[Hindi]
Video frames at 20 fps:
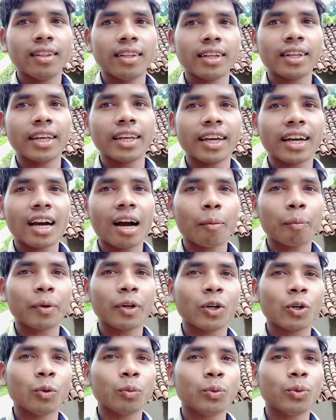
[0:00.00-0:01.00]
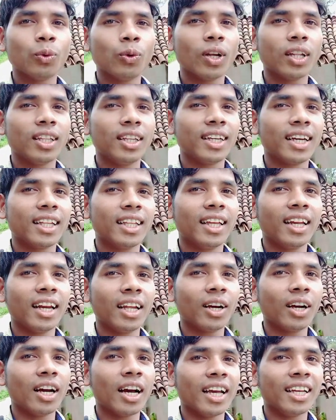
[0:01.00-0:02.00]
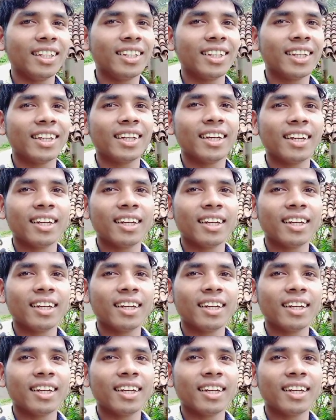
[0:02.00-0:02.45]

देखिए काफ़ी खूबसूरत दिखाई दे रहे हैं गाइज